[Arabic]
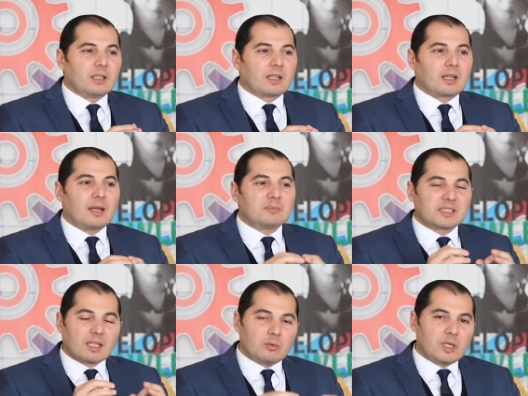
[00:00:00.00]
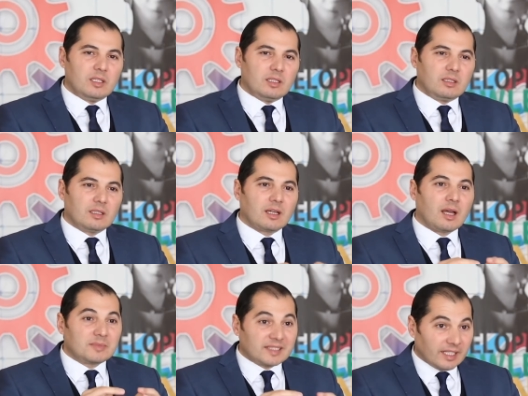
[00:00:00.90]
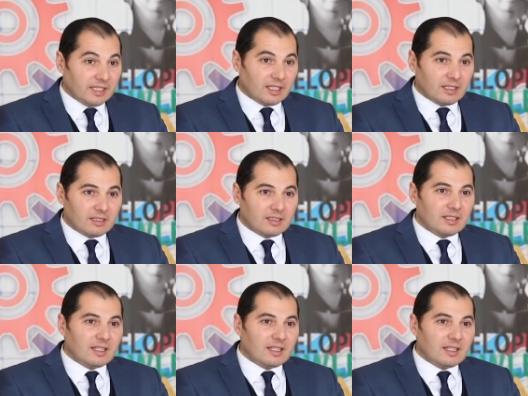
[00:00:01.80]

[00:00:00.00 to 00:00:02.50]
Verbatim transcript: خمس قوانين خمس حيل